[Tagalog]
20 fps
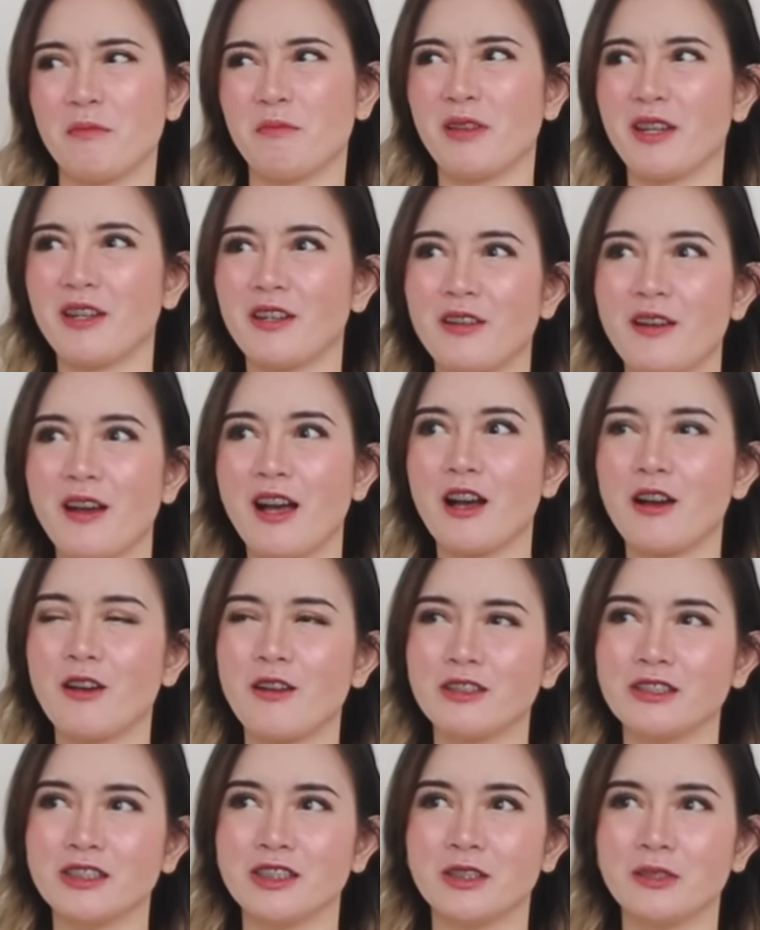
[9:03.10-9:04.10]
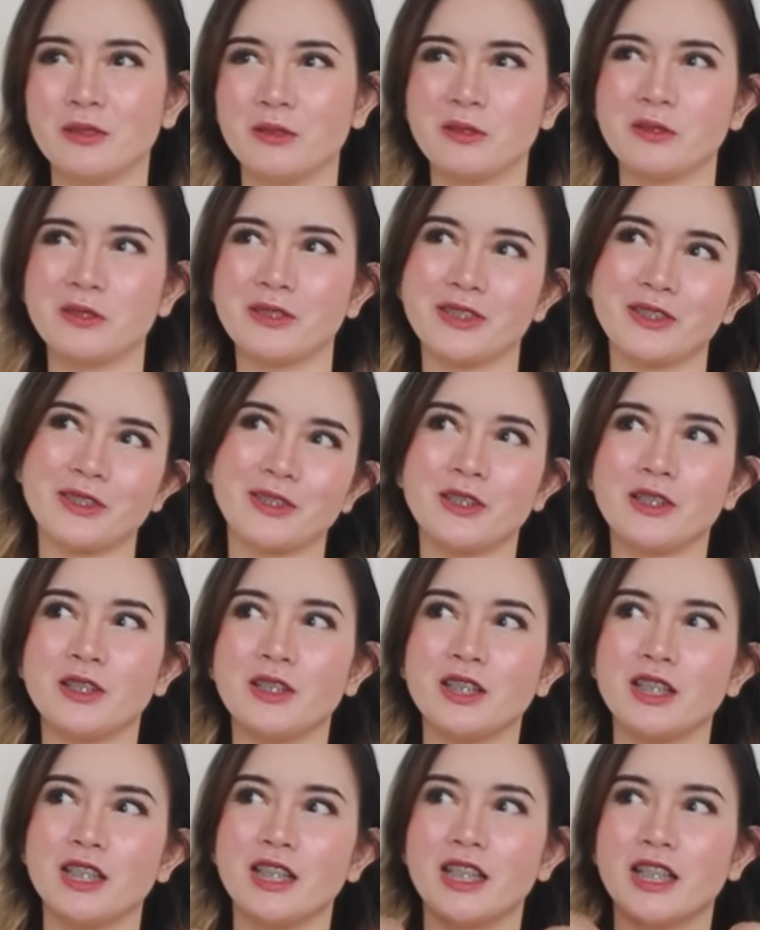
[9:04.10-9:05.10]
Pero ako siguro,
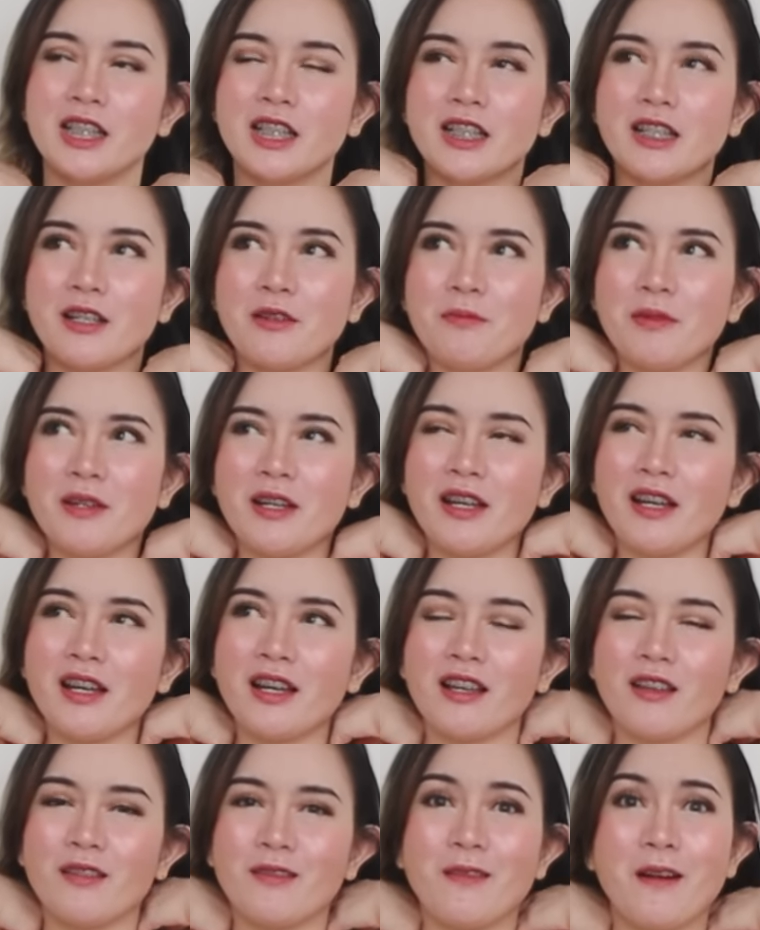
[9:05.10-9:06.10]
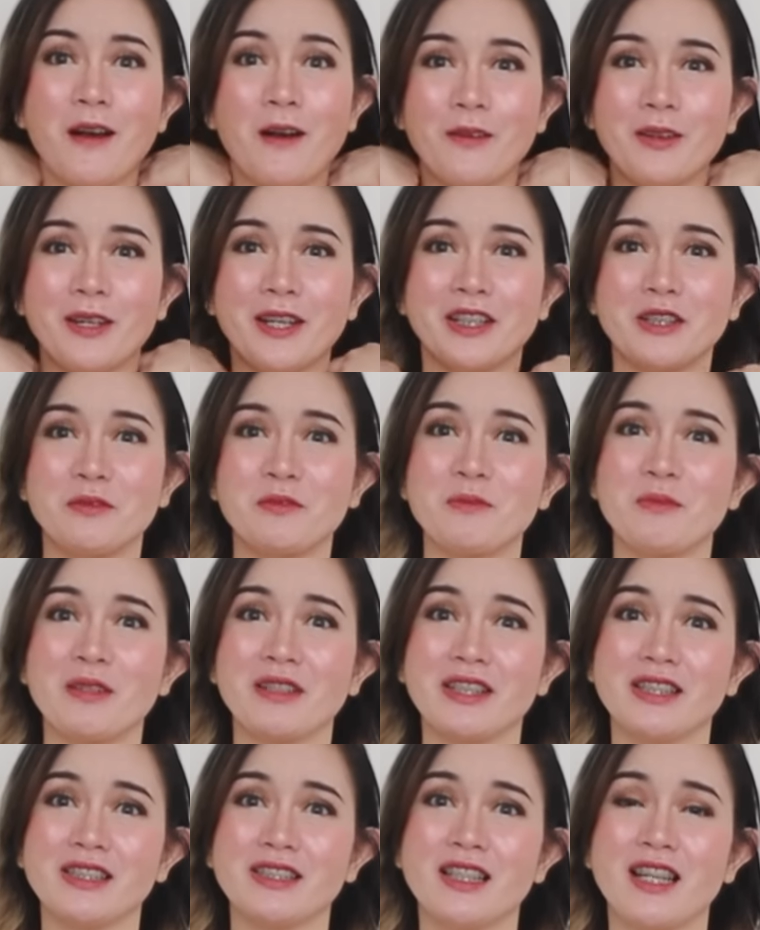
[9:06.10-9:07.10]
kapag kung ako lang naman
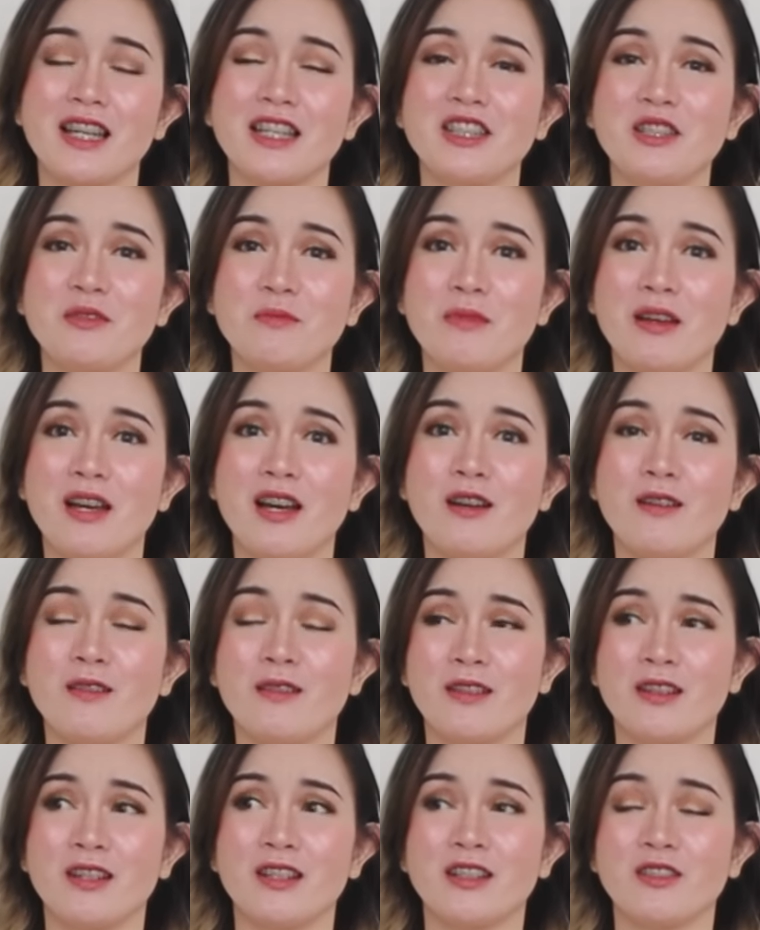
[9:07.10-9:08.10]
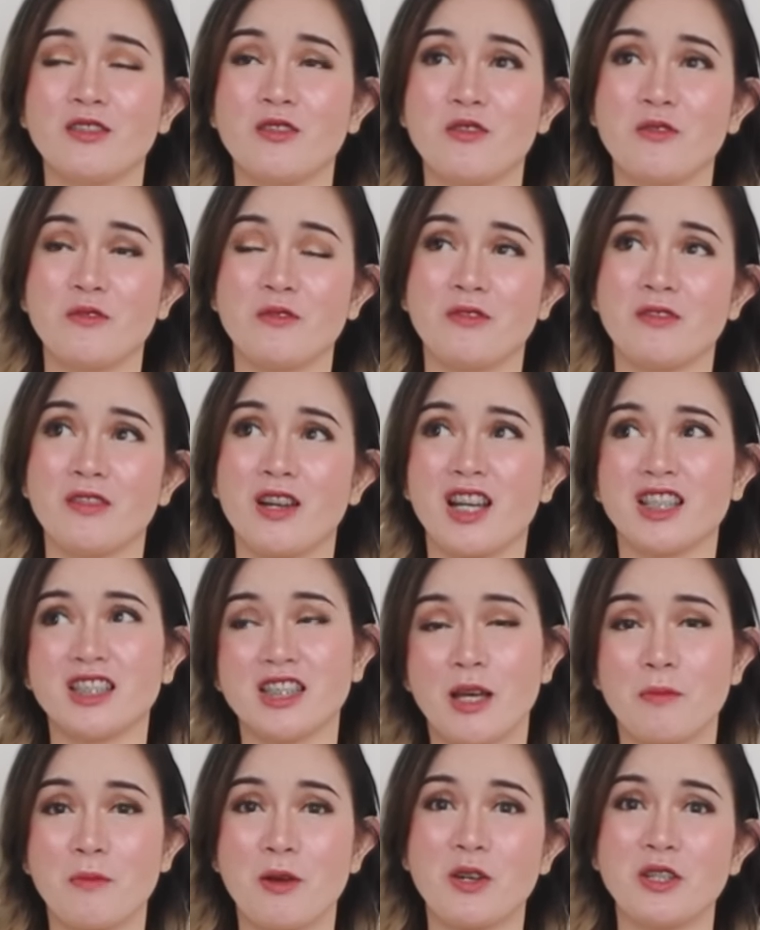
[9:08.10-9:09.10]
mag-isa, di ba? Or kung
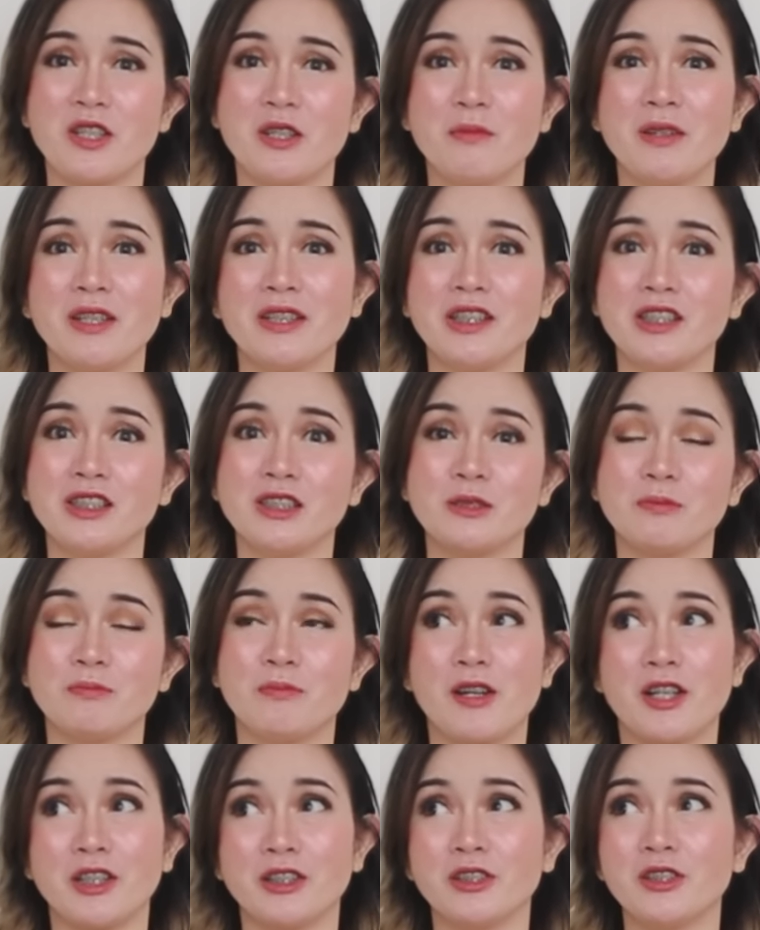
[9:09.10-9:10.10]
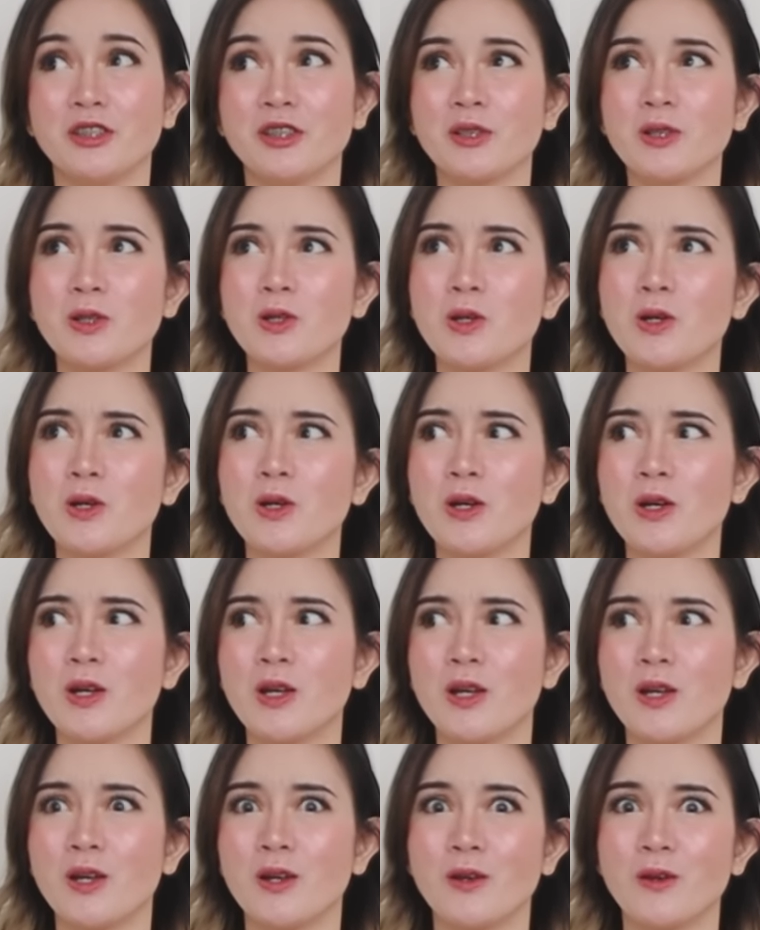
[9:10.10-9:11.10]
kasama ko naman is partner ko,
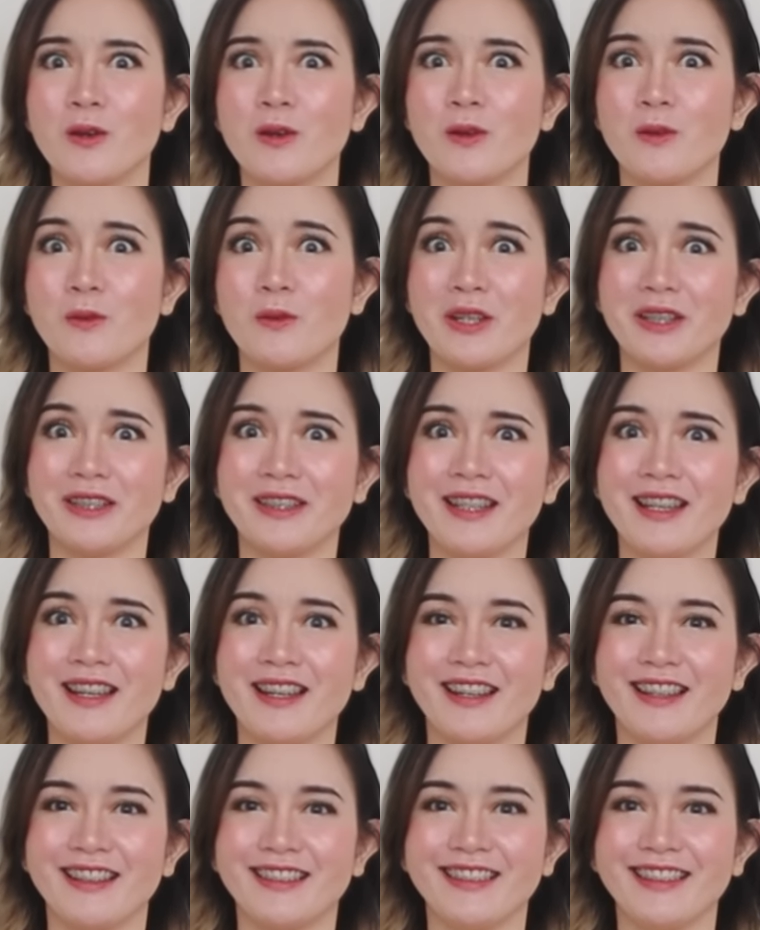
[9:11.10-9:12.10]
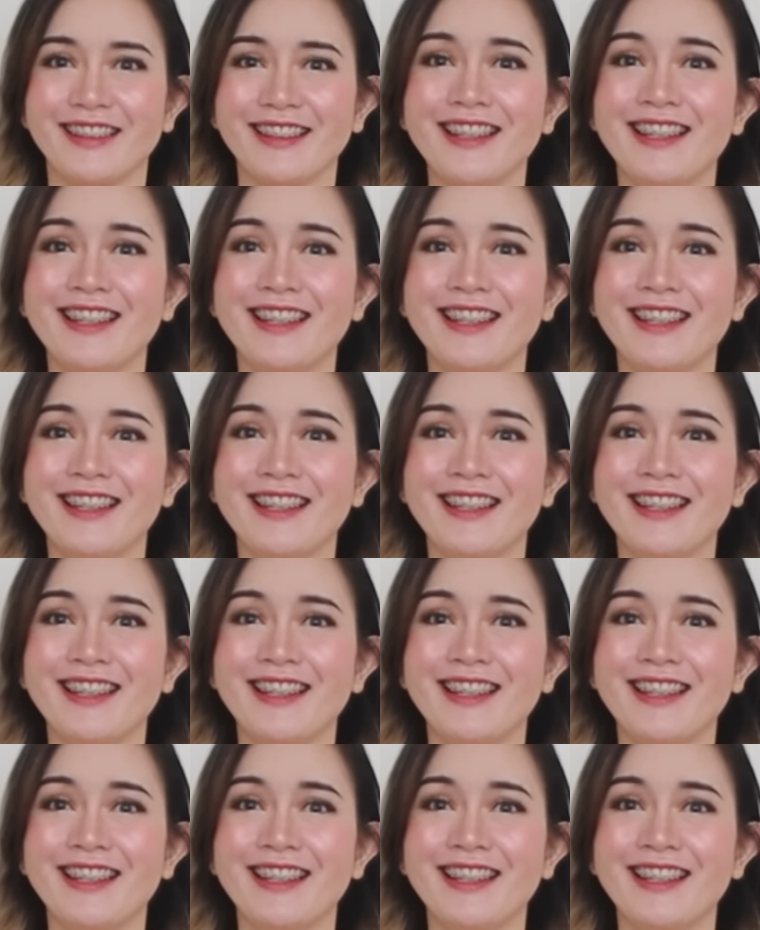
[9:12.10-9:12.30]
why not?